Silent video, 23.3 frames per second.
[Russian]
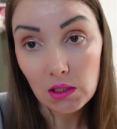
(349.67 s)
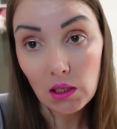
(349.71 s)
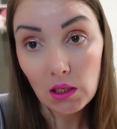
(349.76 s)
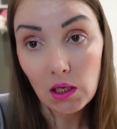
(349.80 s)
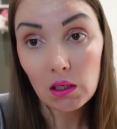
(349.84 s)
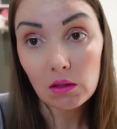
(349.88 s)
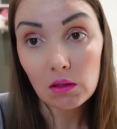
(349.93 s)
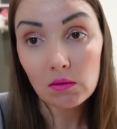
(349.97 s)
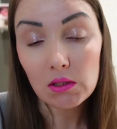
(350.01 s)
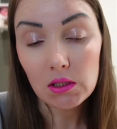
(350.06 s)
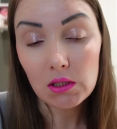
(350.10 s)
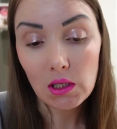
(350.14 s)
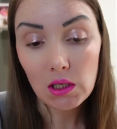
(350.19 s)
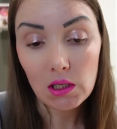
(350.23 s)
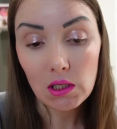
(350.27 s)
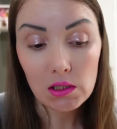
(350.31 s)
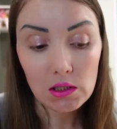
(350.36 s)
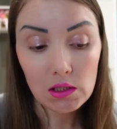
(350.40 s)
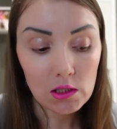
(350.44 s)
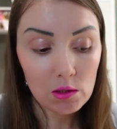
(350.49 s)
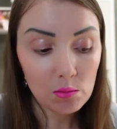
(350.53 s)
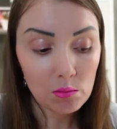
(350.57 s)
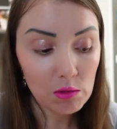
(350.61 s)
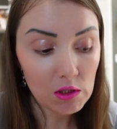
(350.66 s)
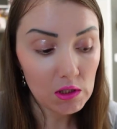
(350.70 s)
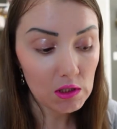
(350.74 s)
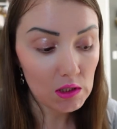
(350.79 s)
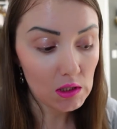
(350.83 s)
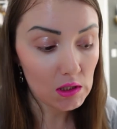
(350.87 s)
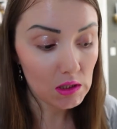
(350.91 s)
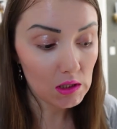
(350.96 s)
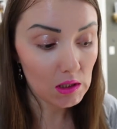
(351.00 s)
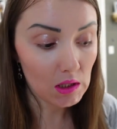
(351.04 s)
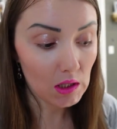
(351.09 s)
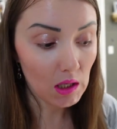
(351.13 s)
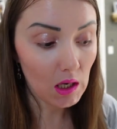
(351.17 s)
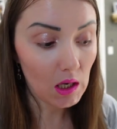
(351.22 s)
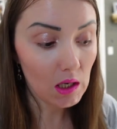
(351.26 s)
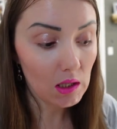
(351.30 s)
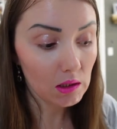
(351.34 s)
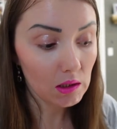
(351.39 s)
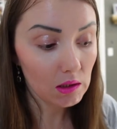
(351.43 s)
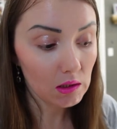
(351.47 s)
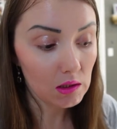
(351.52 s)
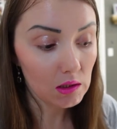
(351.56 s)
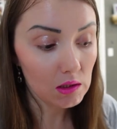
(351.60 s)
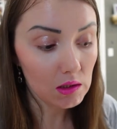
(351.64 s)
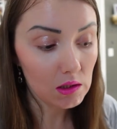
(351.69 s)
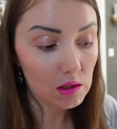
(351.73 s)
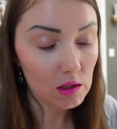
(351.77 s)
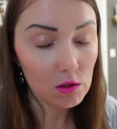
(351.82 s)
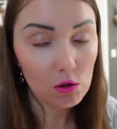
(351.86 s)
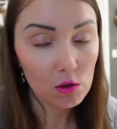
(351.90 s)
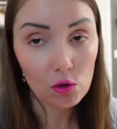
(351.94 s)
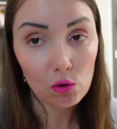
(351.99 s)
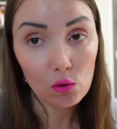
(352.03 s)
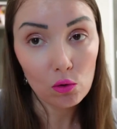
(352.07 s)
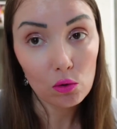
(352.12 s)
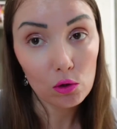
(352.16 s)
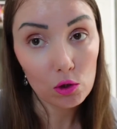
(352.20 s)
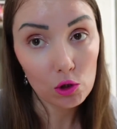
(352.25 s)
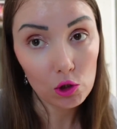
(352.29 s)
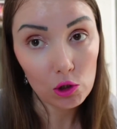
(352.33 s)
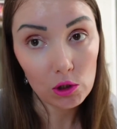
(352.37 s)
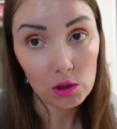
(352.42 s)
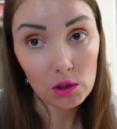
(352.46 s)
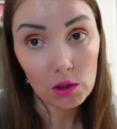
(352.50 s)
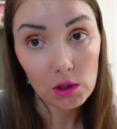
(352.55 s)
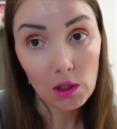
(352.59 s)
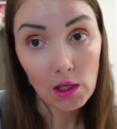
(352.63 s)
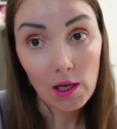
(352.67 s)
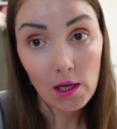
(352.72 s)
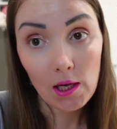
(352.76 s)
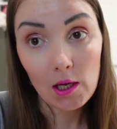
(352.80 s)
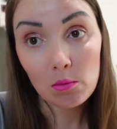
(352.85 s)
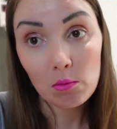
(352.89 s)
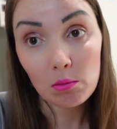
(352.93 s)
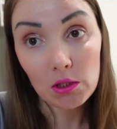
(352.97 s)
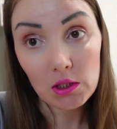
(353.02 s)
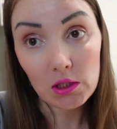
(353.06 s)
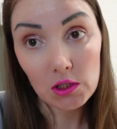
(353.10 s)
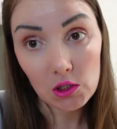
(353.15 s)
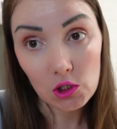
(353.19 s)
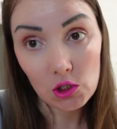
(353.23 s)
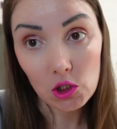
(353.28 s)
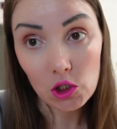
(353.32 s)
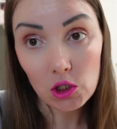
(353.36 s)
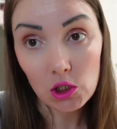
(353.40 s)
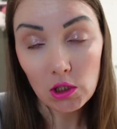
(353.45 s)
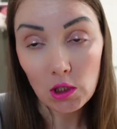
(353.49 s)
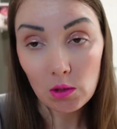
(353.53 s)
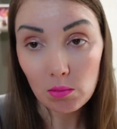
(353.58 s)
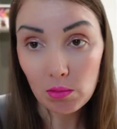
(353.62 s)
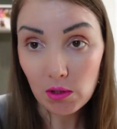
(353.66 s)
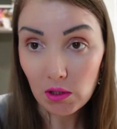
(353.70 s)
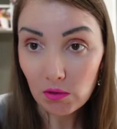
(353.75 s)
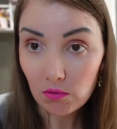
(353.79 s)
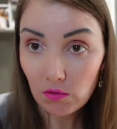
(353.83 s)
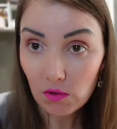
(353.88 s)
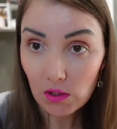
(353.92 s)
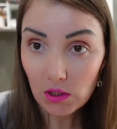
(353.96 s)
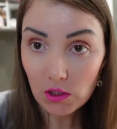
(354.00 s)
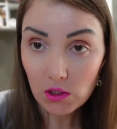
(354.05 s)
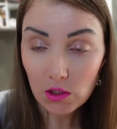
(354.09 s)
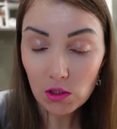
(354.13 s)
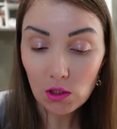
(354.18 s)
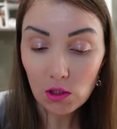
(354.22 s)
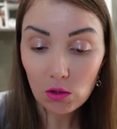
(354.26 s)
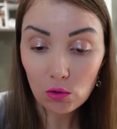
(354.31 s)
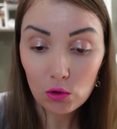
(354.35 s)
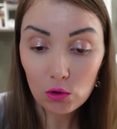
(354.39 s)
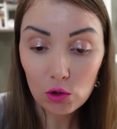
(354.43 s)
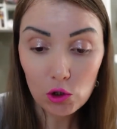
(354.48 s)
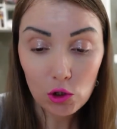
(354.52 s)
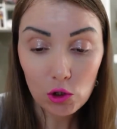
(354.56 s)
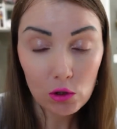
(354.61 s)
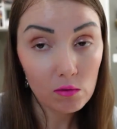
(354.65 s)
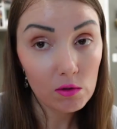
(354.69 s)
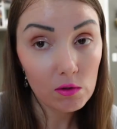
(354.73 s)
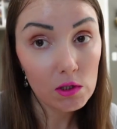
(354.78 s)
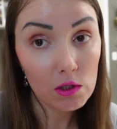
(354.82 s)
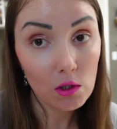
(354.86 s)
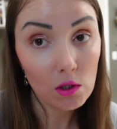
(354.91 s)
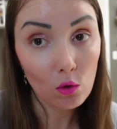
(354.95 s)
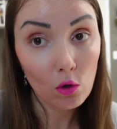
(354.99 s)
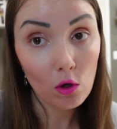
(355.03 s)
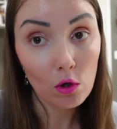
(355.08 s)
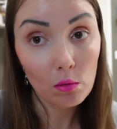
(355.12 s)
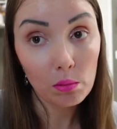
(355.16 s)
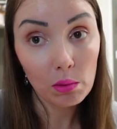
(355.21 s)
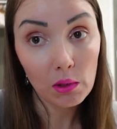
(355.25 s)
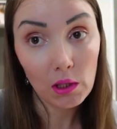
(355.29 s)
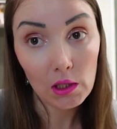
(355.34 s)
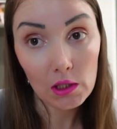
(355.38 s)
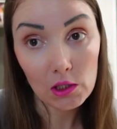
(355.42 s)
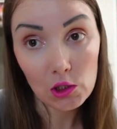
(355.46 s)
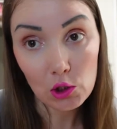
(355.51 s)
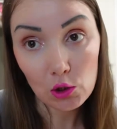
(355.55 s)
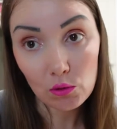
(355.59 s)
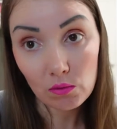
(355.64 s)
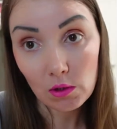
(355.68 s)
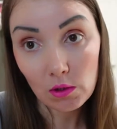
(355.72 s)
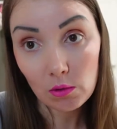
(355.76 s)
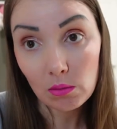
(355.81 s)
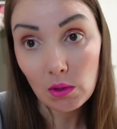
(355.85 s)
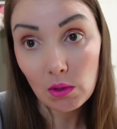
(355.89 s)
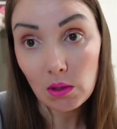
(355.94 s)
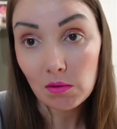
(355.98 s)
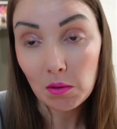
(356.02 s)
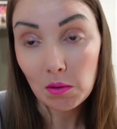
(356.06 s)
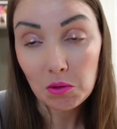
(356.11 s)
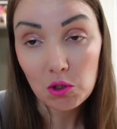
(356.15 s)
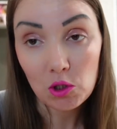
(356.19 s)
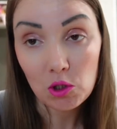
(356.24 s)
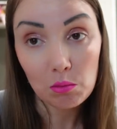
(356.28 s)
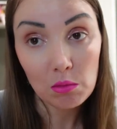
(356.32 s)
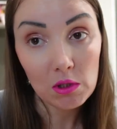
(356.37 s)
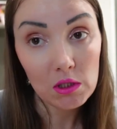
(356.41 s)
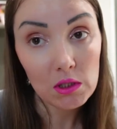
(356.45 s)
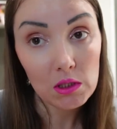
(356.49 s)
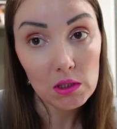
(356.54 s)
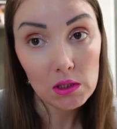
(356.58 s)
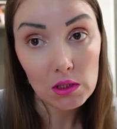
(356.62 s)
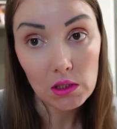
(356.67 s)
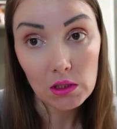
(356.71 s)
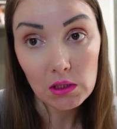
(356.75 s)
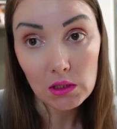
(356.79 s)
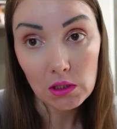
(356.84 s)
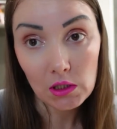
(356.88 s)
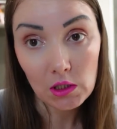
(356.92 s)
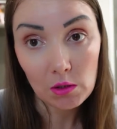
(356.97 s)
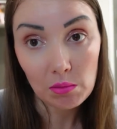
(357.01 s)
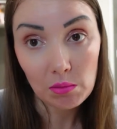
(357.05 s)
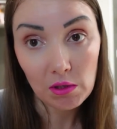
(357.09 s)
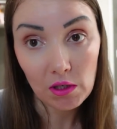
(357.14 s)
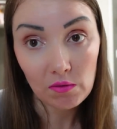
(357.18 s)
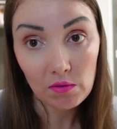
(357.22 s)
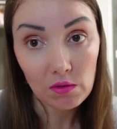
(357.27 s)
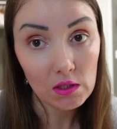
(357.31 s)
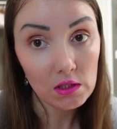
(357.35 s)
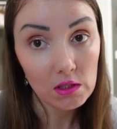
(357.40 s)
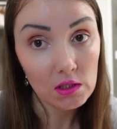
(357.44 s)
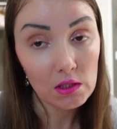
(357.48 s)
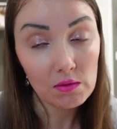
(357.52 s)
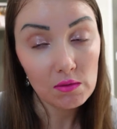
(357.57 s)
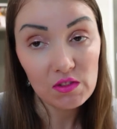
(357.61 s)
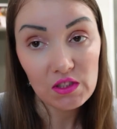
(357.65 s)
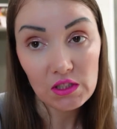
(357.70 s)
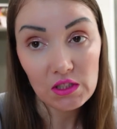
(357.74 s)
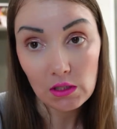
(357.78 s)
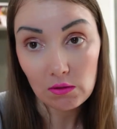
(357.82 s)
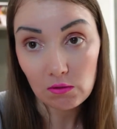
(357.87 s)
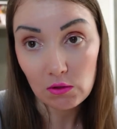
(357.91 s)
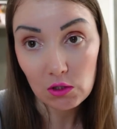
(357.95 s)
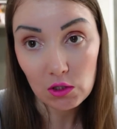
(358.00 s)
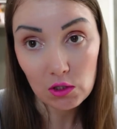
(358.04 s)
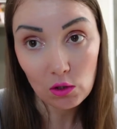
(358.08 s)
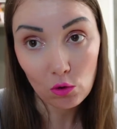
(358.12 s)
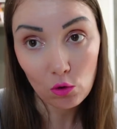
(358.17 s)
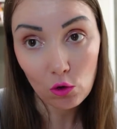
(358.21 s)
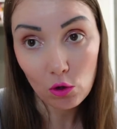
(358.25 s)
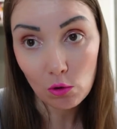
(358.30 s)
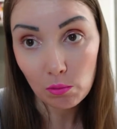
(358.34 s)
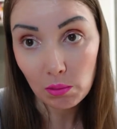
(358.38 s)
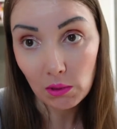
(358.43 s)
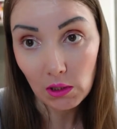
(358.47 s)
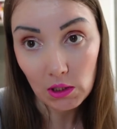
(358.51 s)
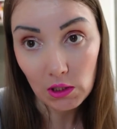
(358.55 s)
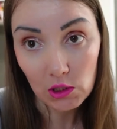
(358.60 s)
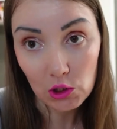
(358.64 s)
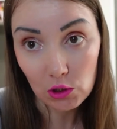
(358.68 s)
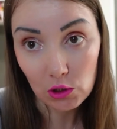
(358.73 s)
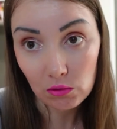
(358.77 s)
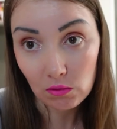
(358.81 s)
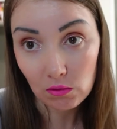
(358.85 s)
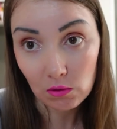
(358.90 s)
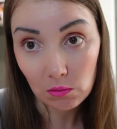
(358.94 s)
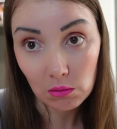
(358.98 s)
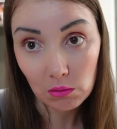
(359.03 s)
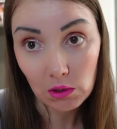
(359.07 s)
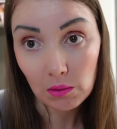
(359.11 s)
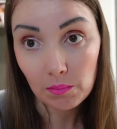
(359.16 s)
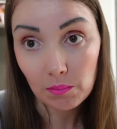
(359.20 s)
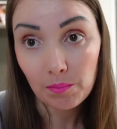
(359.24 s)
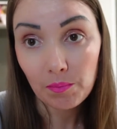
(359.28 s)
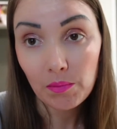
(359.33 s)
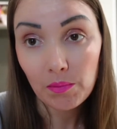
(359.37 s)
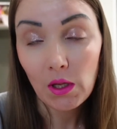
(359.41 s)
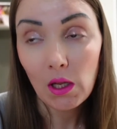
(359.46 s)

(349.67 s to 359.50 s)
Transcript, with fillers: Как вы знаете, медсестра – это здесь очень престижная профессия, очень высокооплачиваемая. Вообще медицинские профессии все высокооплачиваемые.